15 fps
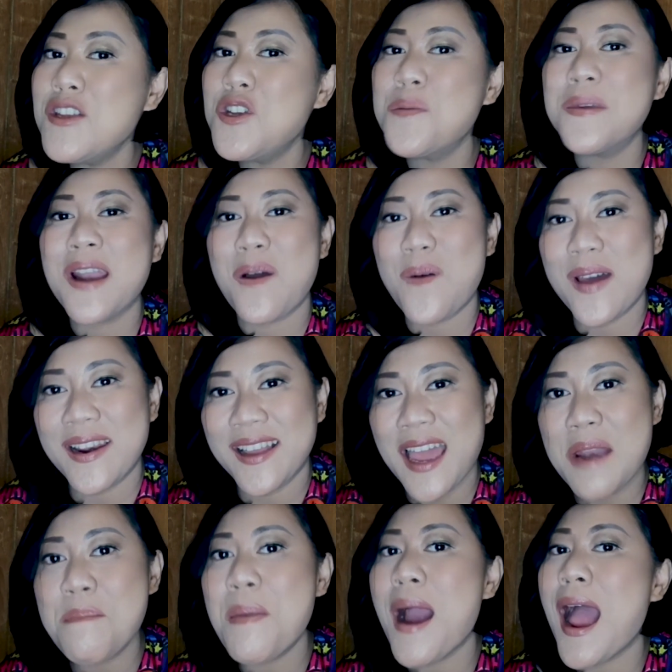Bajo
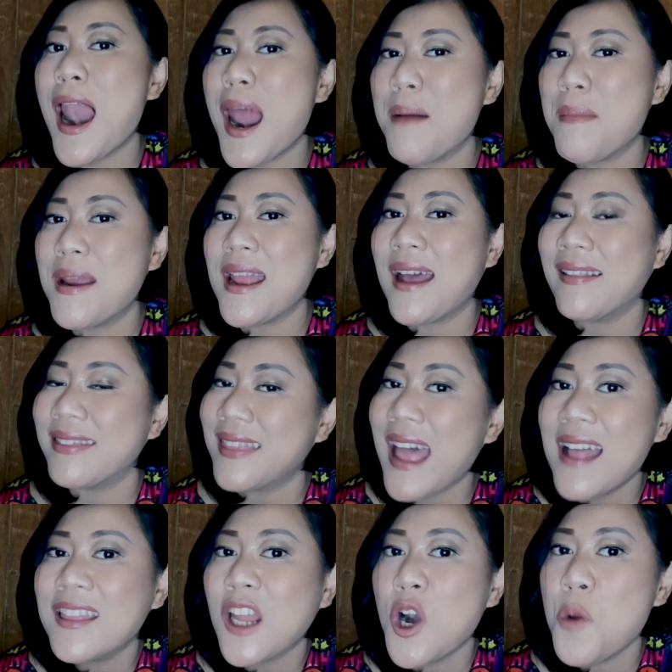menawarkan pengalaman yang
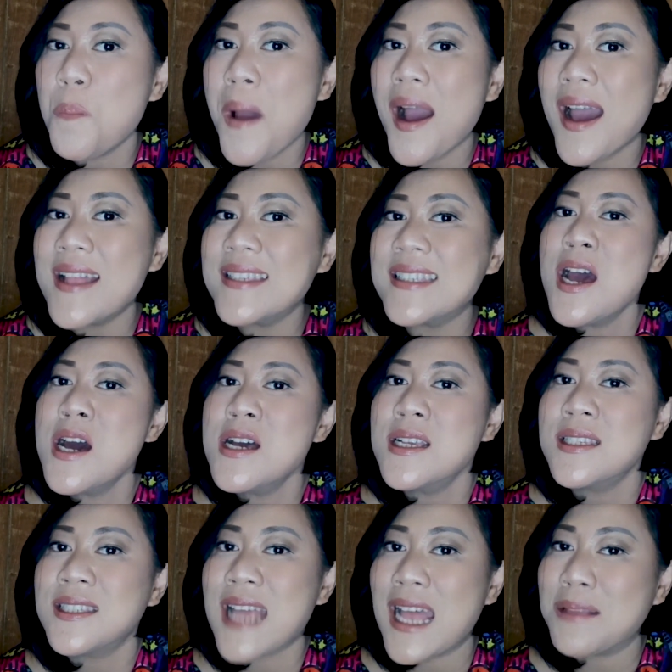tak terlupakan
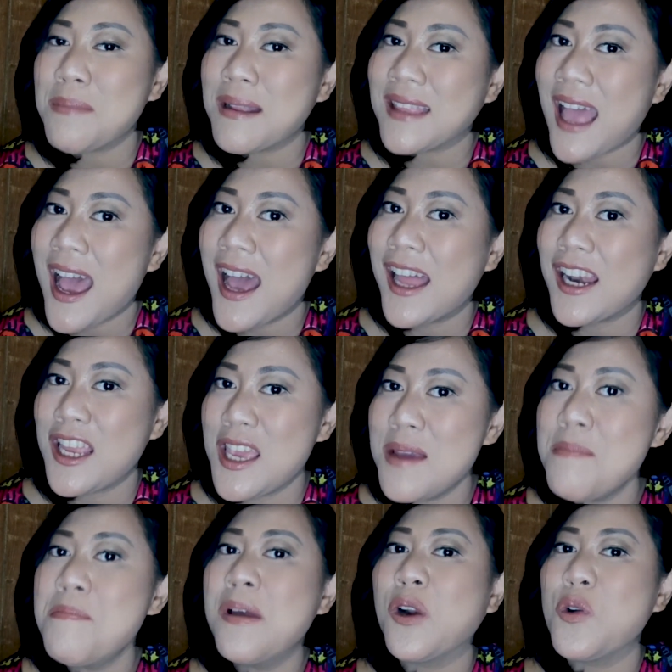saat
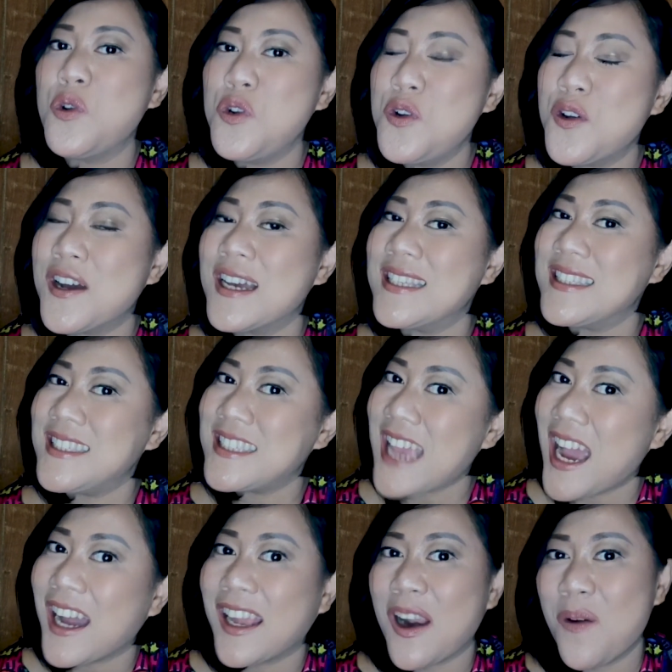matahari merunduk ke
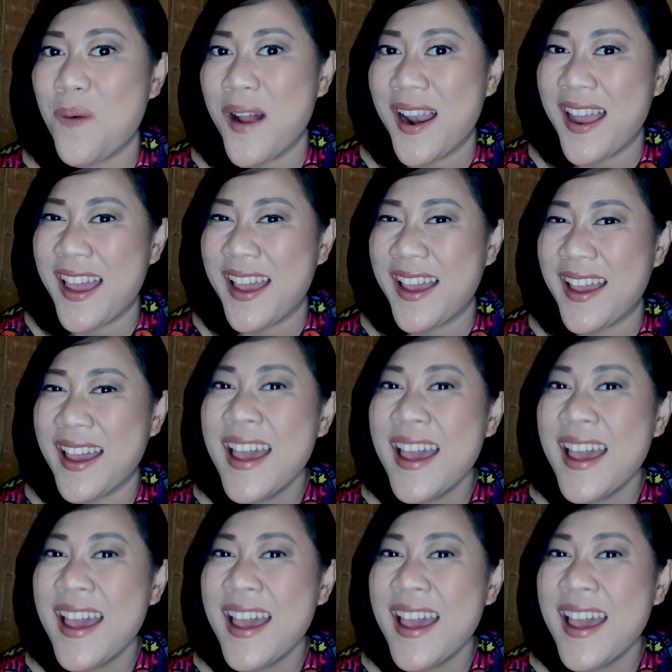cakrawala.